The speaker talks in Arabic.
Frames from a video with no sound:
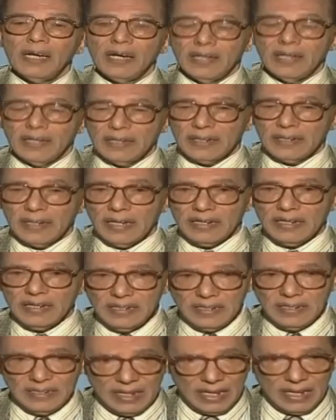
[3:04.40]
آه،
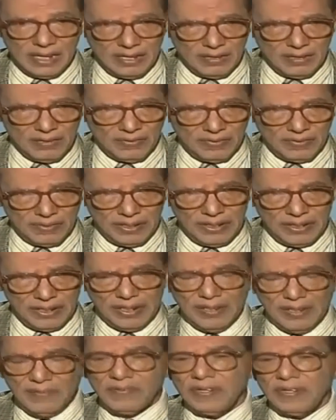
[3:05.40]
غنية
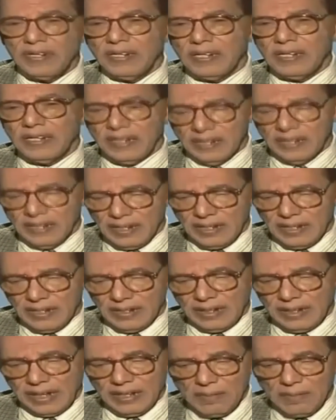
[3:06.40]
في, في
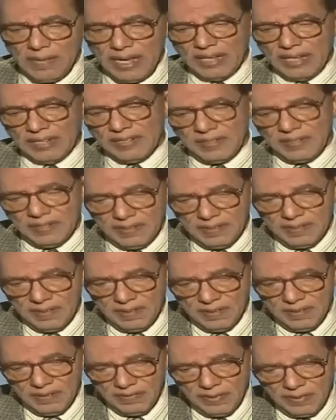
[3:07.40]
الكلمات
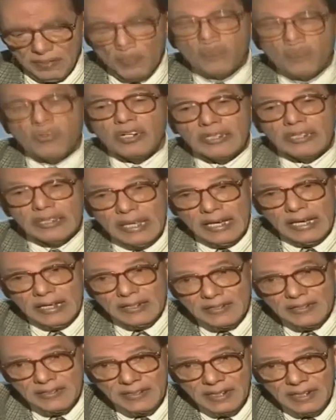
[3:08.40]
في
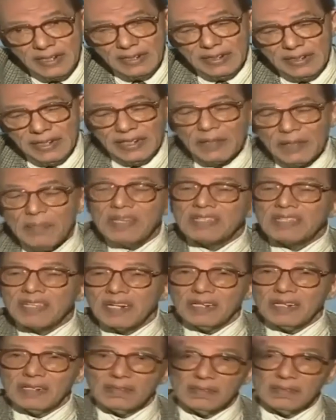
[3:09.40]
المفردات يعني
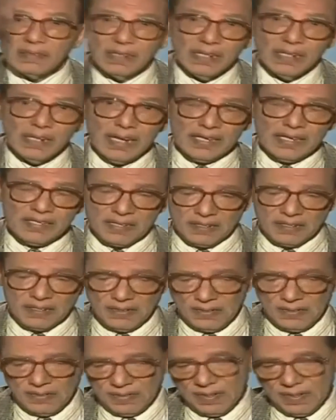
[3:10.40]
مثلا الأسد
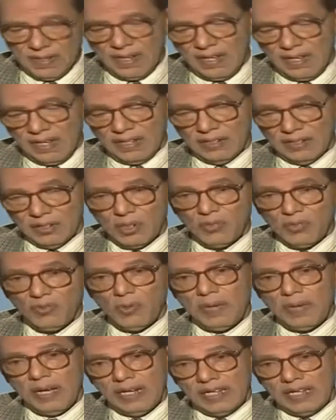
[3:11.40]

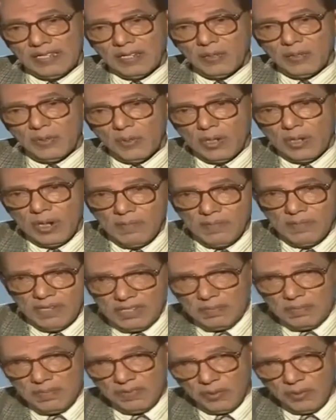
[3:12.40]
شوفوا بقى الأسد له كم
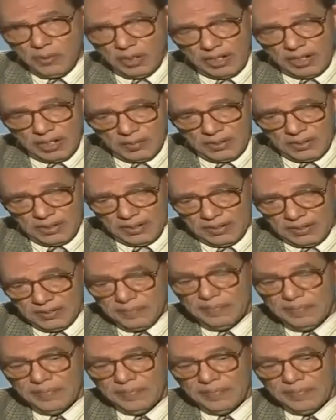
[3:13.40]
اسم في اللغة العربية